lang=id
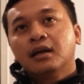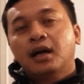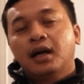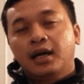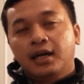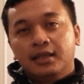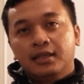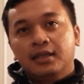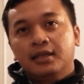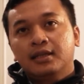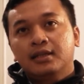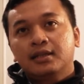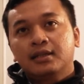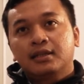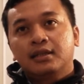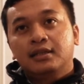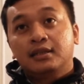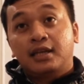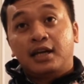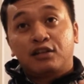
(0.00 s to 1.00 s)
akhirnya
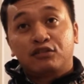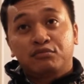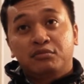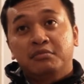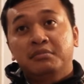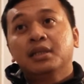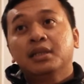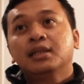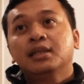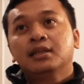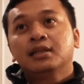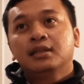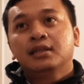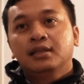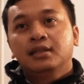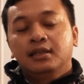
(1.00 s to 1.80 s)
kita harus memilih